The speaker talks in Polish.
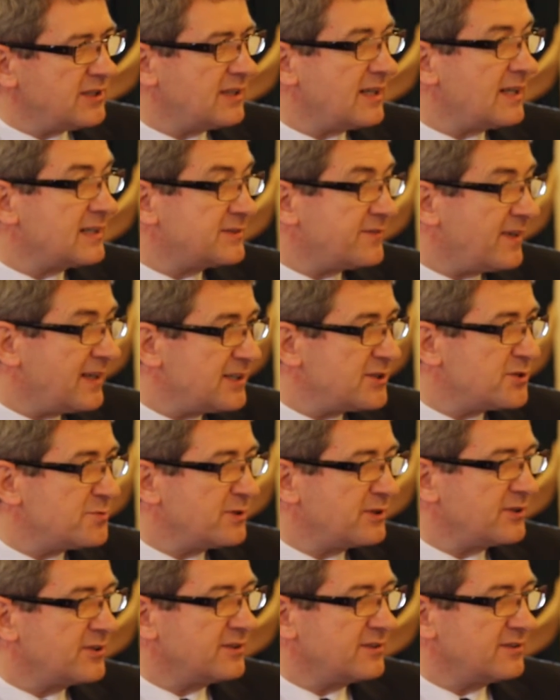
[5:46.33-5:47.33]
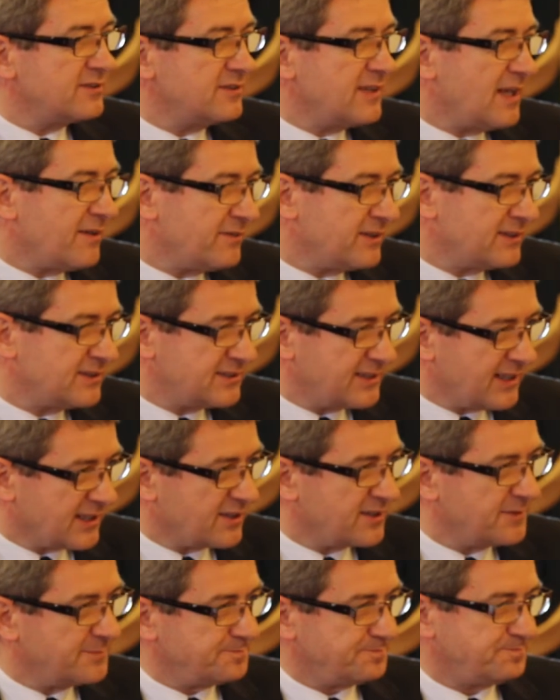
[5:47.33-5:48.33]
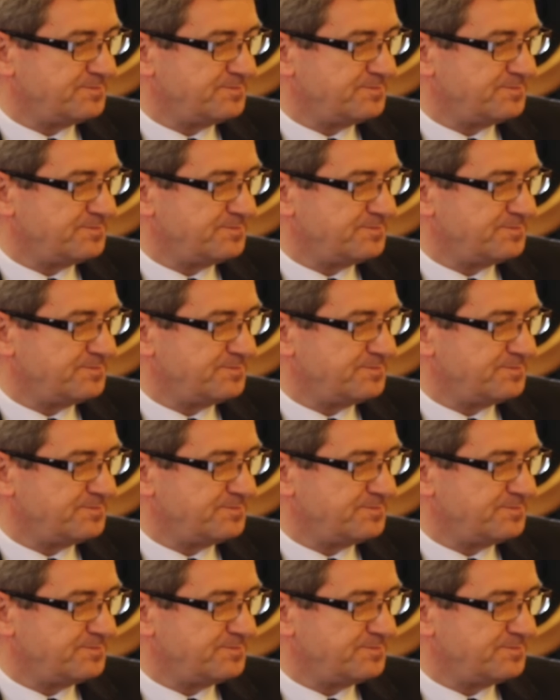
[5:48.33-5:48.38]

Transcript: Nazwaliśmy no, nawet tak